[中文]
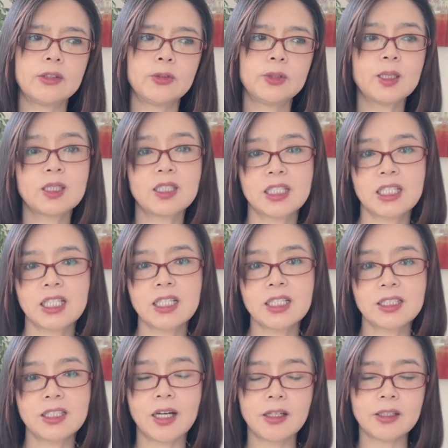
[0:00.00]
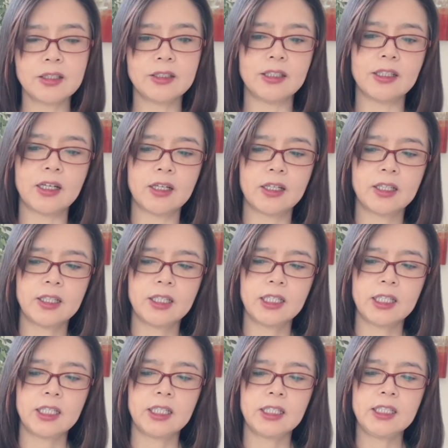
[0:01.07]
就像吃个苍蝇一样。
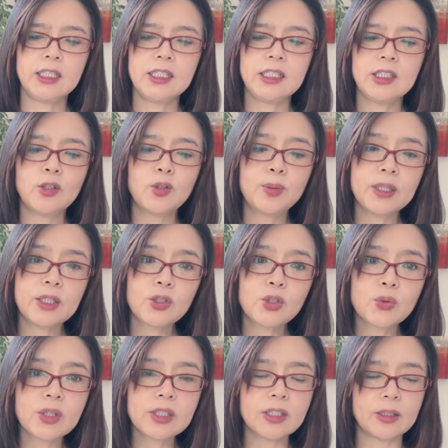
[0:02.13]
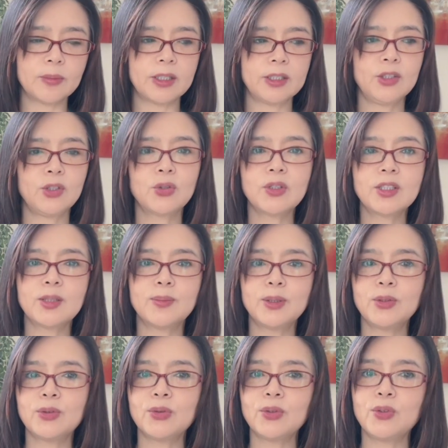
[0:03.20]
你你又不能说什么，你说什么
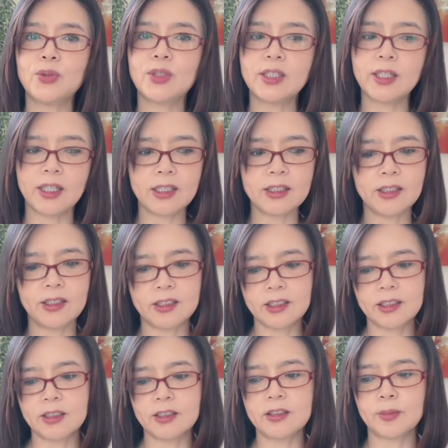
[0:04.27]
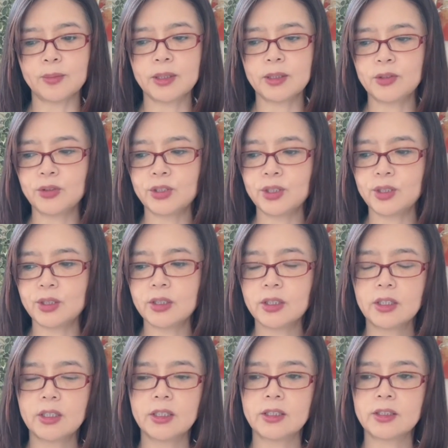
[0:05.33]
就会觉得，哎，你这个人怎么就是
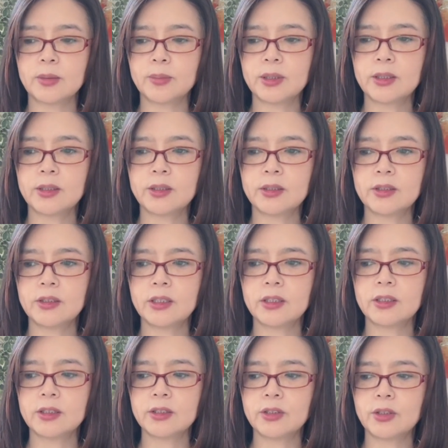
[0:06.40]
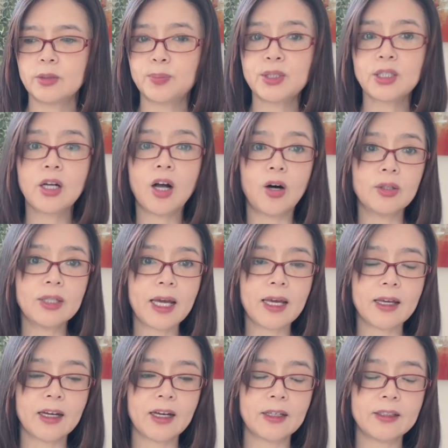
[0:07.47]
怎么那个就是不知好歹
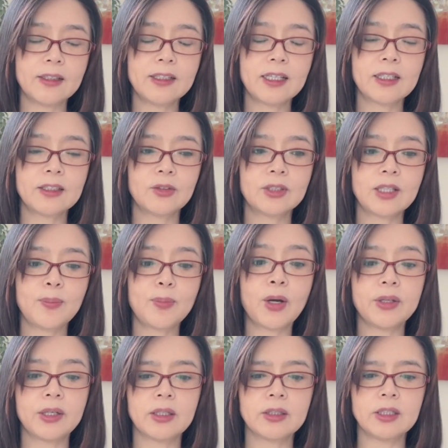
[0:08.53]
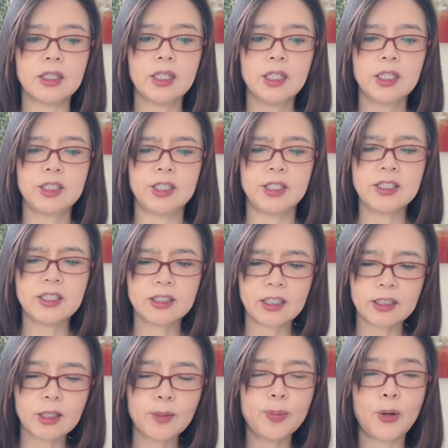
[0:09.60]
啊？人家都在表扬你，其实他
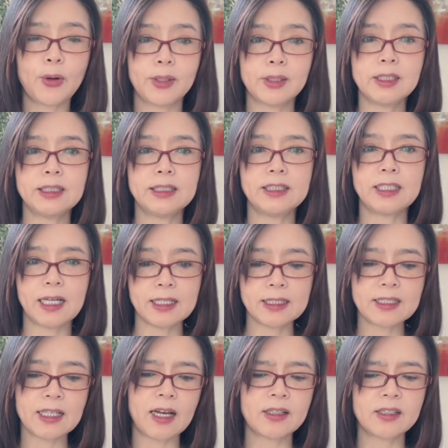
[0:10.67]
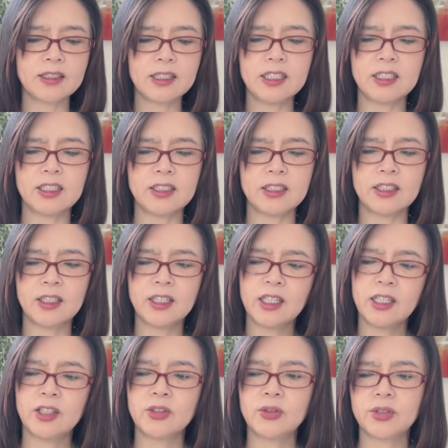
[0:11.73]
那个表扬里夹杂着一些
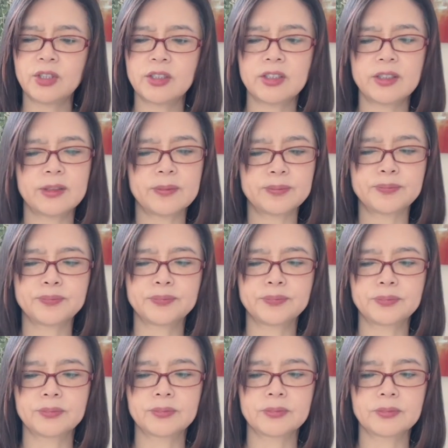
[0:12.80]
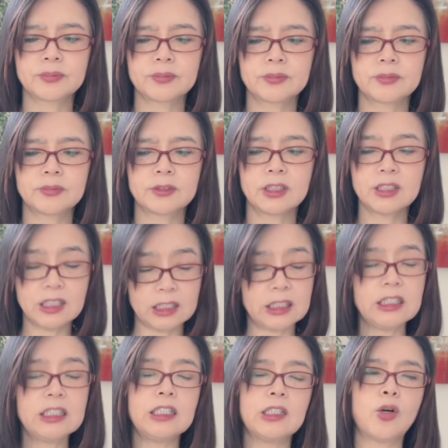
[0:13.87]
就是。恶
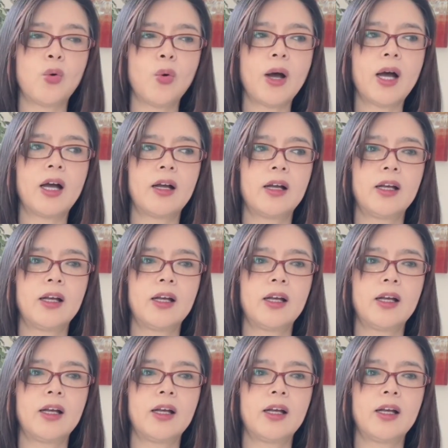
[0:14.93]
心你的话，